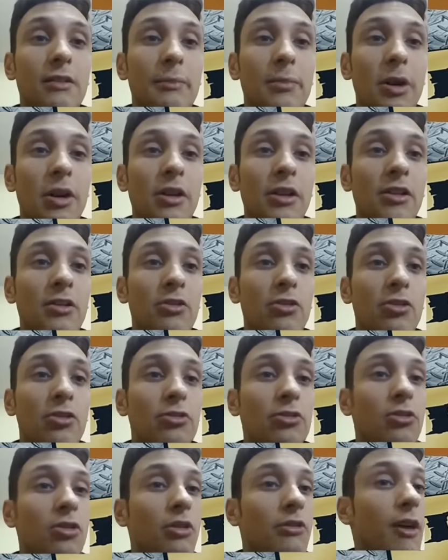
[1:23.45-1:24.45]
Poi
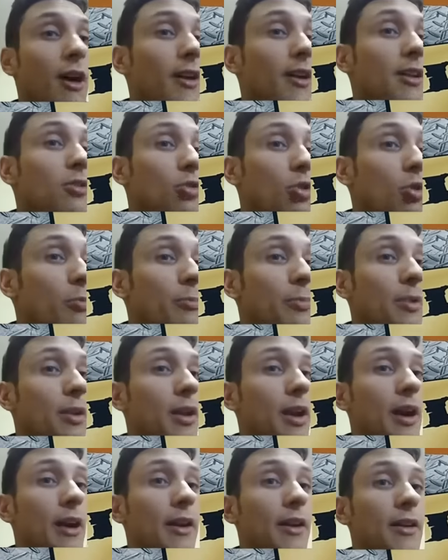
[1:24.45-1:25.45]
non trovare
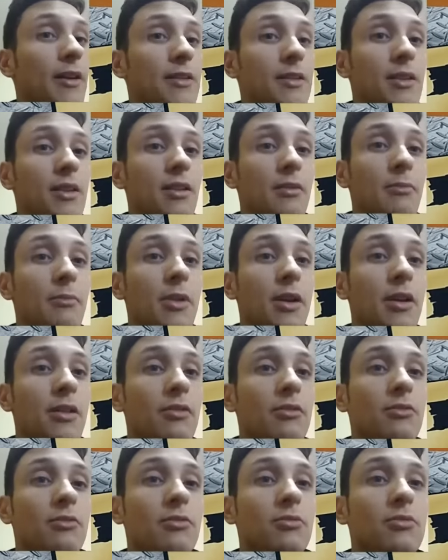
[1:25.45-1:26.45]
doppie anche
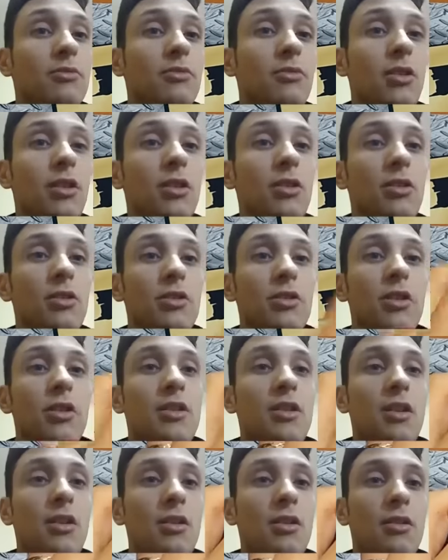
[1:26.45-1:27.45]
sarebbe qualcosa
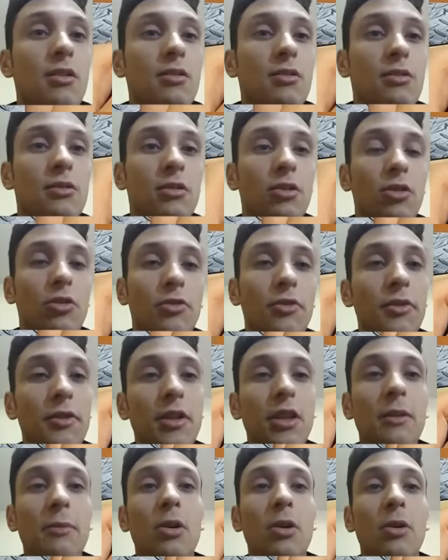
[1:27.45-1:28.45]
di
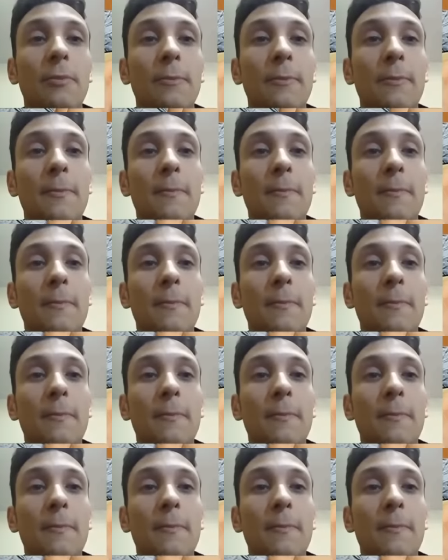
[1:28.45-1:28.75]
ottimo.